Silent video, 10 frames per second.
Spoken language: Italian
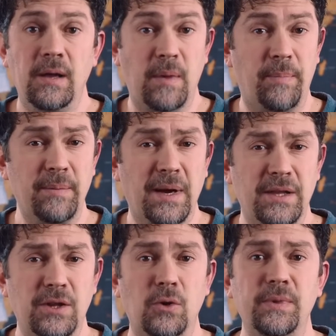Ma prima
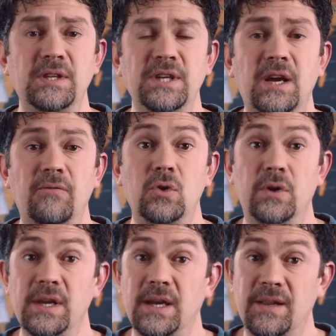di cominciare voglio
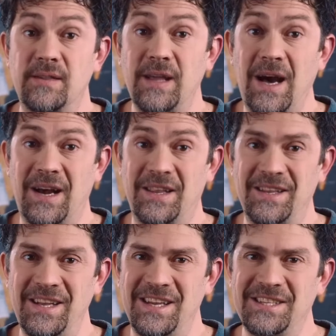ringraziare
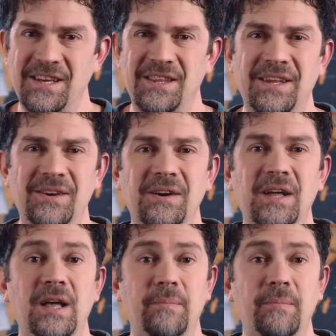Daniele Giardino